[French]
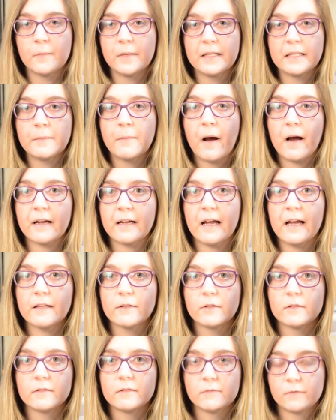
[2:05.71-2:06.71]
met des barrières
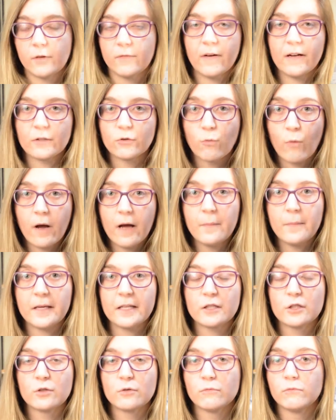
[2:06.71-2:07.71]
devant toi,
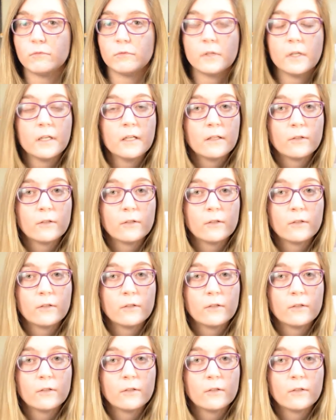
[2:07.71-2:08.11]
ben tu,